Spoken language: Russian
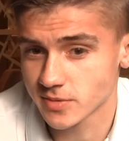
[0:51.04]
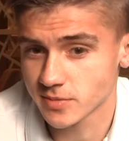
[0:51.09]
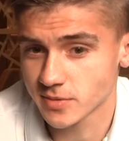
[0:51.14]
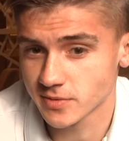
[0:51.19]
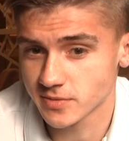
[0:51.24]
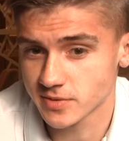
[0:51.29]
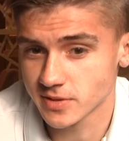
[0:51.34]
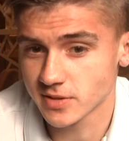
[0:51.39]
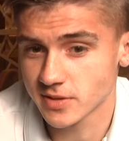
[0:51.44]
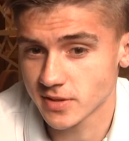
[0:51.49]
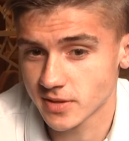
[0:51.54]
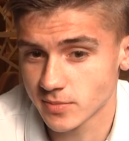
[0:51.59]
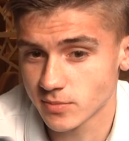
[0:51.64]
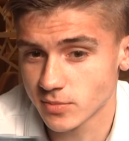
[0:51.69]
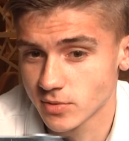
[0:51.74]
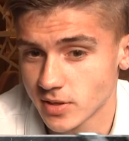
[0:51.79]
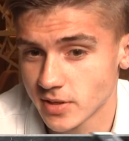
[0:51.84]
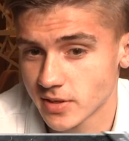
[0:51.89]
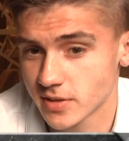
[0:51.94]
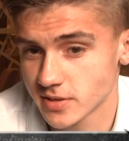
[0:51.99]
мы всегда
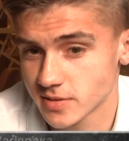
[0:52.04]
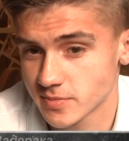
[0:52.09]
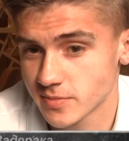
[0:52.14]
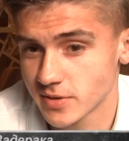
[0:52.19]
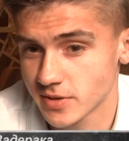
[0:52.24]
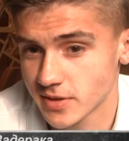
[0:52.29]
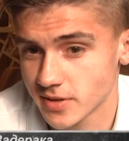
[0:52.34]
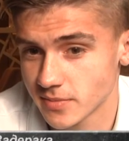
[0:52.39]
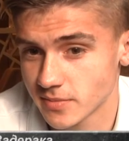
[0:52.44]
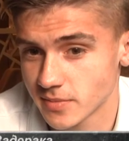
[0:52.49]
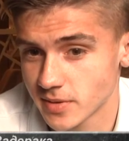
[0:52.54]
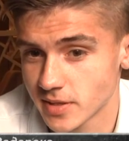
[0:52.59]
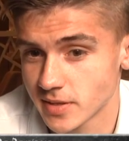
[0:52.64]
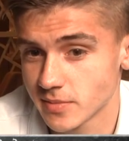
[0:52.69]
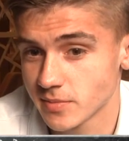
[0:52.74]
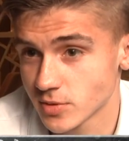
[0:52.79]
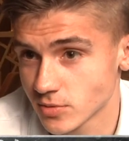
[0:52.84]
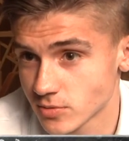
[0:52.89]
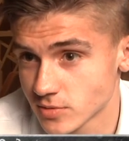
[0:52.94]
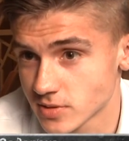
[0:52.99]
более разбираем э,
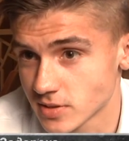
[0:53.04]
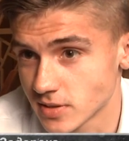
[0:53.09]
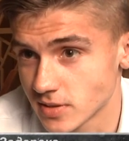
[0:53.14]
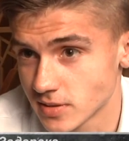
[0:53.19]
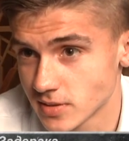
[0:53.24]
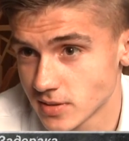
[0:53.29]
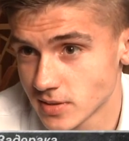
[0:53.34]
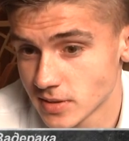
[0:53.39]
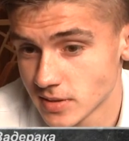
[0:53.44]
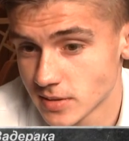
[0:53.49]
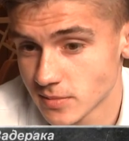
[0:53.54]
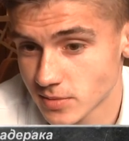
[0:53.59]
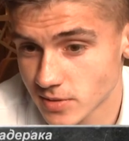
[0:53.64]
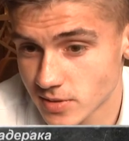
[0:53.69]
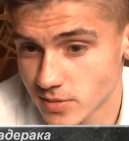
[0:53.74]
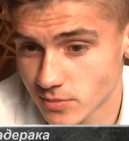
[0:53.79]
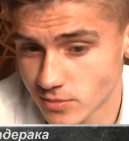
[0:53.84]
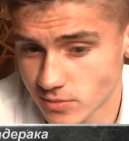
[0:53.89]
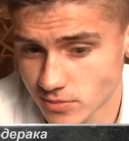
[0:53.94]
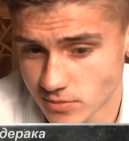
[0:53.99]
минуса,
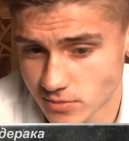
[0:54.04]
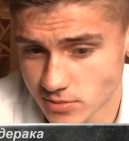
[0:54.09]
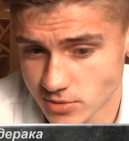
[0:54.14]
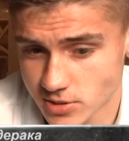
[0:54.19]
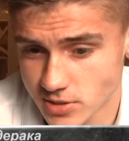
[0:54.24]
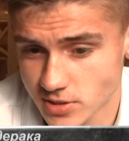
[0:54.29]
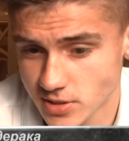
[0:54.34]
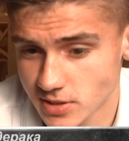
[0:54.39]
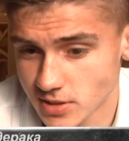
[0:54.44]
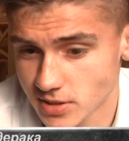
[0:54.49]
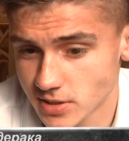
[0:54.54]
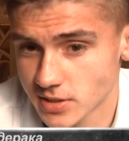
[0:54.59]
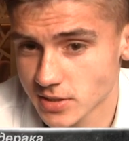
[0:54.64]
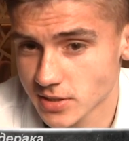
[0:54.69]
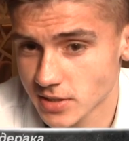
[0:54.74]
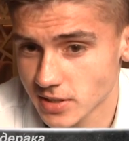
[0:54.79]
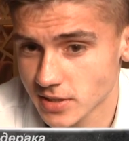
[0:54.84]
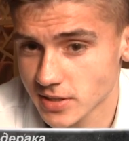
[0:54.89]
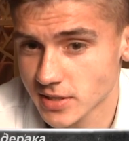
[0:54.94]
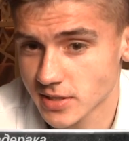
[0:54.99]
потому что
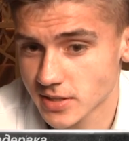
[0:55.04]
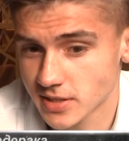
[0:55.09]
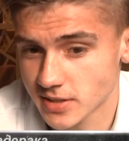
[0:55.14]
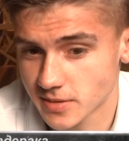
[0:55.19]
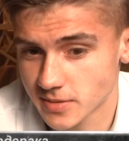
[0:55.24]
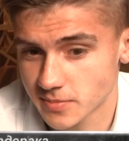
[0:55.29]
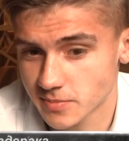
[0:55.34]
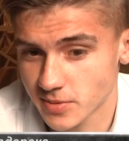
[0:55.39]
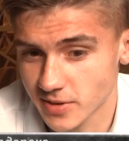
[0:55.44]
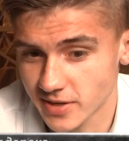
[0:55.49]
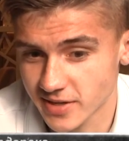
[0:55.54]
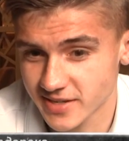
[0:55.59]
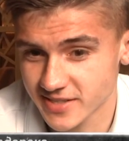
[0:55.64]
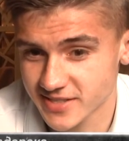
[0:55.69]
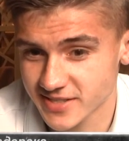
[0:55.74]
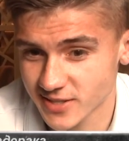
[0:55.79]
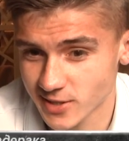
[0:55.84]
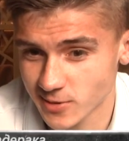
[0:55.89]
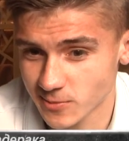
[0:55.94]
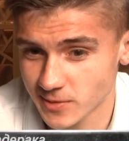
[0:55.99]
надо
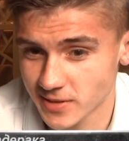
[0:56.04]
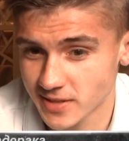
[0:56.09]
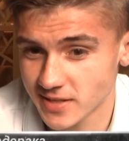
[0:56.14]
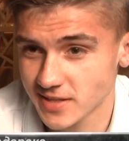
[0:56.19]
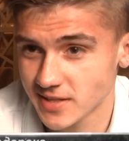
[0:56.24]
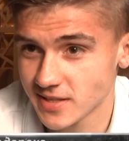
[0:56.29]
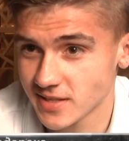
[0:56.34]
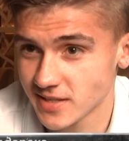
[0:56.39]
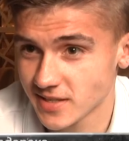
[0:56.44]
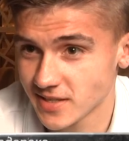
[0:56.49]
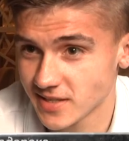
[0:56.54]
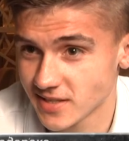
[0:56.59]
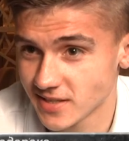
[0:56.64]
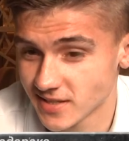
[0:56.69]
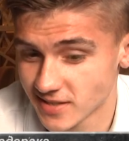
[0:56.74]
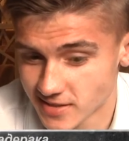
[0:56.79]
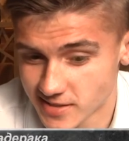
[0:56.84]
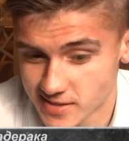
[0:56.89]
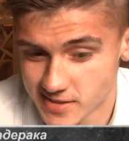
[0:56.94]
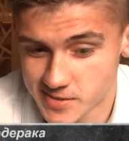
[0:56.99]
прогрессировать и
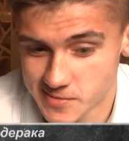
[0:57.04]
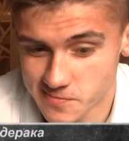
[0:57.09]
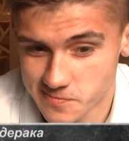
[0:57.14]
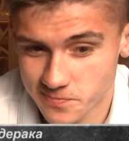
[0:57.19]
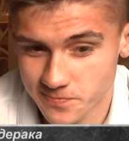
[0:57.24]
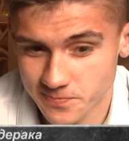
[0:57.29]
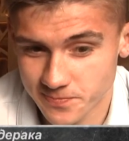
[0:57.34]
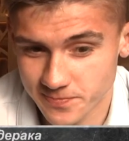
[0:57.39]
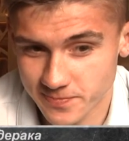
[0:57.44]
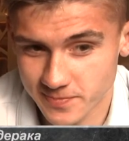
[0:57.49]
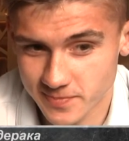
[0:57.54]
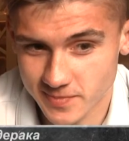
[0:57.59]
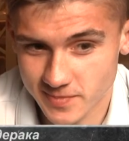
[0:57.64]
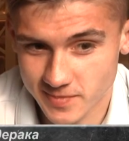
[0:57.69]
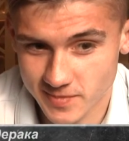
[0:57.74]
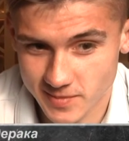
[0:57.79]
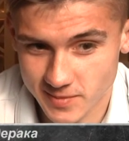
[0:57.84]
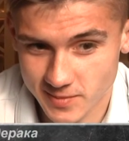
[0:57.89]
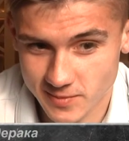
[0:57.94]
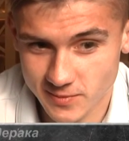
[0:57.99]

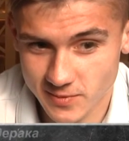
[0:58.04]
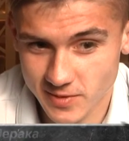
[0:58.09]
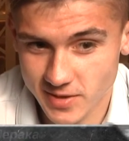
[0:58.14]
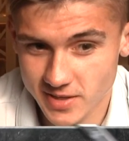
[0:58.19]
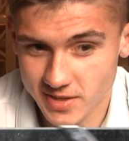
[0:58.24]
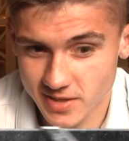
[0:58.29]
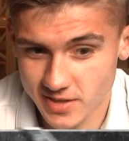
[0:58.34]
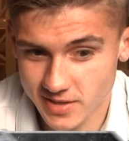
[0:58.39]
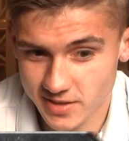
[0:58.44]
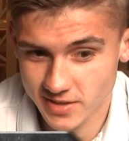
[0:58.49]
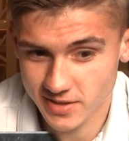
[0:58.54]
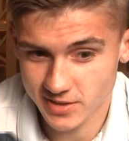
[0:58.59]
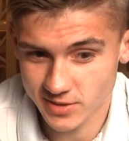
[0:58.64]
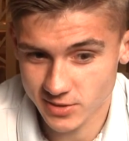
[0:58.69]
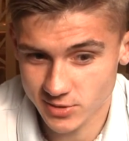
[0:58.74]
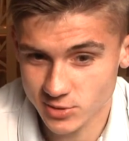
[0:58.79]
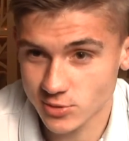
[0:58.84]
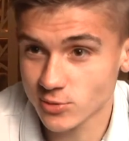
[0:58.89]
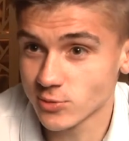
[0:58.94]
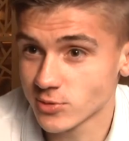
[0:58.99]
видеть, э,
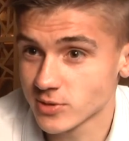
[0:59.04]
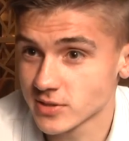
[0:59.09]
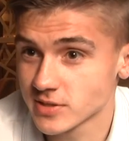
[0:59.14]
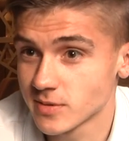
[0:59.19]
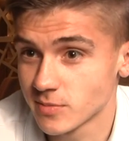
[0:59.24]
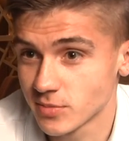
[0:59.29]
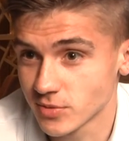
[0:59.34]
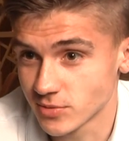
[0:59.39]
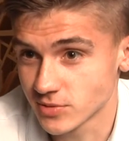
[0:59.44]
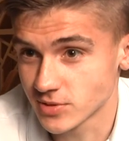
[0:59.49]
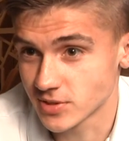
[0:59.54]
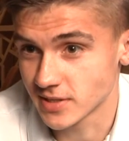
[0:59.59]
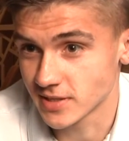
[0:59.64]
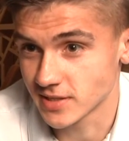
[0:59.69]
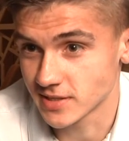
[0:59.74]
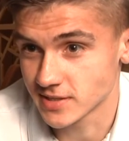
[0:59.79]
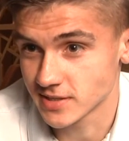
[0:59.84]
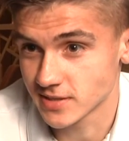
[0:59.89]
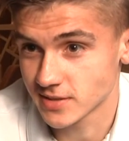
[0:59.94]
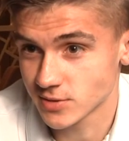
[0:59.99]
что у нас не
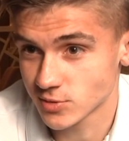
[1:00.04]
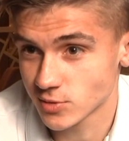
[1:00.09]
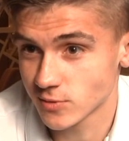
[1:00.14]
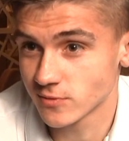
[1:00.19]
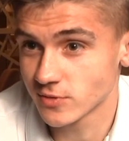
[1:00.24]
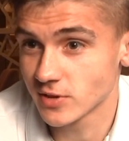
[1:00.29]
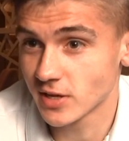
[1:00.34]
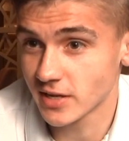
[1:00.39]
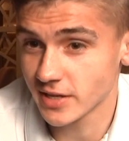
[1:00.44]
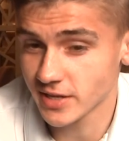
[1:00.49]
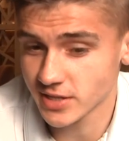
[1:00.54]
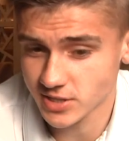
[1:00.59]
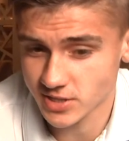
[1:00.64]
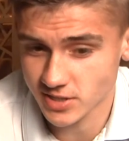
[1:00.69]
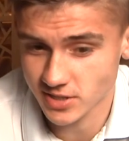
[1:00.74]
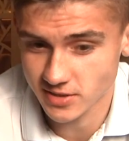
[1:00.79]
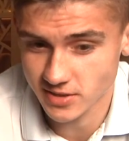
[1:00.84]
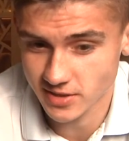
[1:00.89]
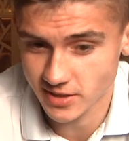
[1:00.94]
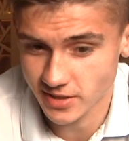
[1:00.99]
получается, чтобы в
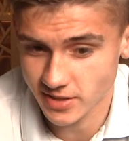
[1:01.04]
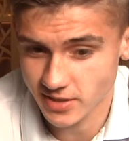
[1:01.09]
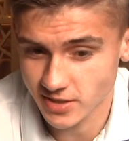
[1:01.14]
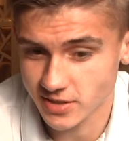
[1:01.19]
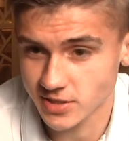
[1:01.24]
дальнейших этих